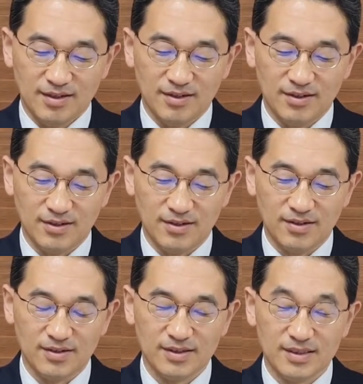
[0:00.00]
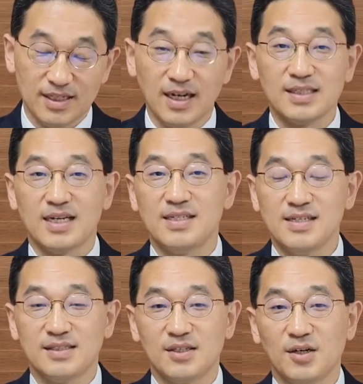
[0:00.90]
어, 제가
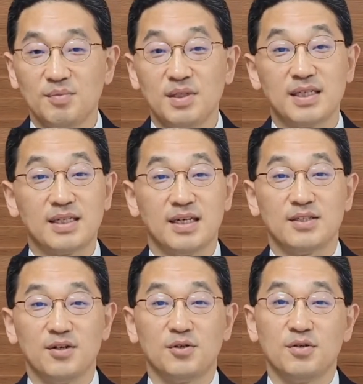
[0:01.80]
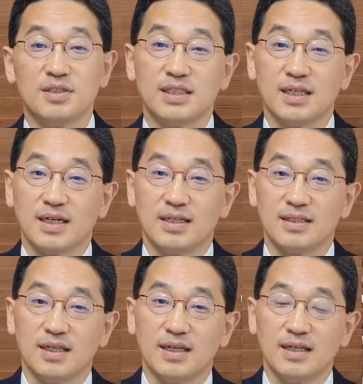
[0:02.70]
사실 처음 이렇게 설교를
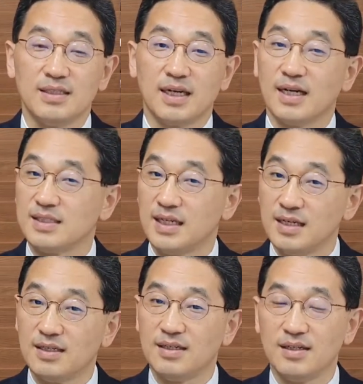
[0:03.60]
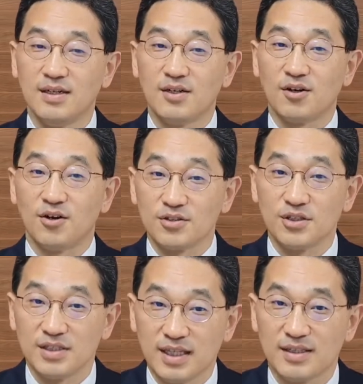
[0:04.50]
시작할 때 제가 제일
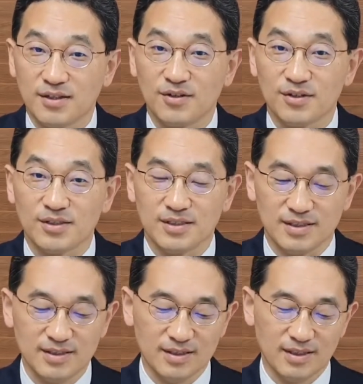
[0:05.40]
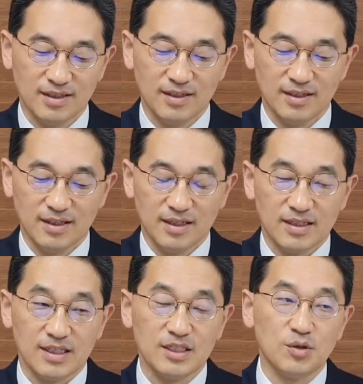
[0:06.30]
걱정이 됐던 것은
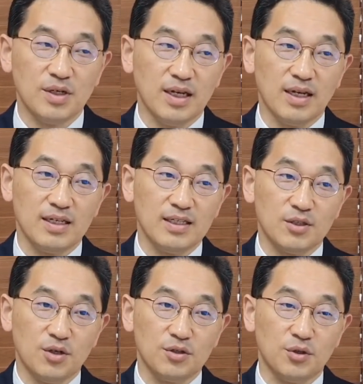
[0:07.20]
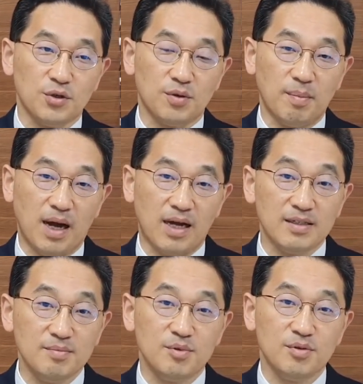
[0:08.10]
기존의 이 설교
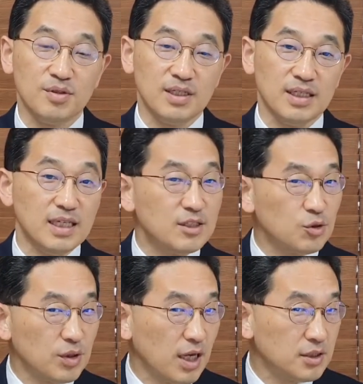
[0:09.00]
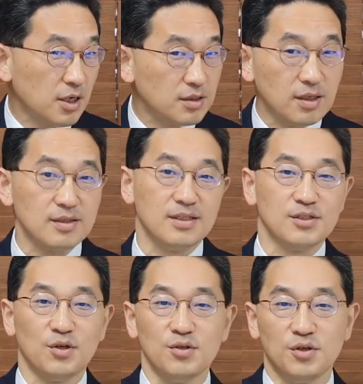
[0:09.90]
많은 분들이 익숙해져 있던 그
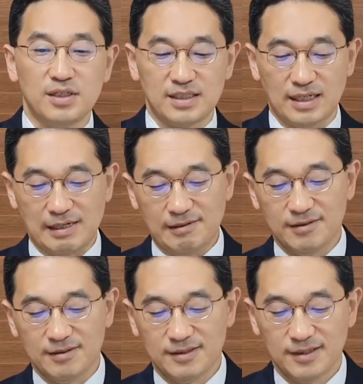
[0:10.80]
설교 있잖아요.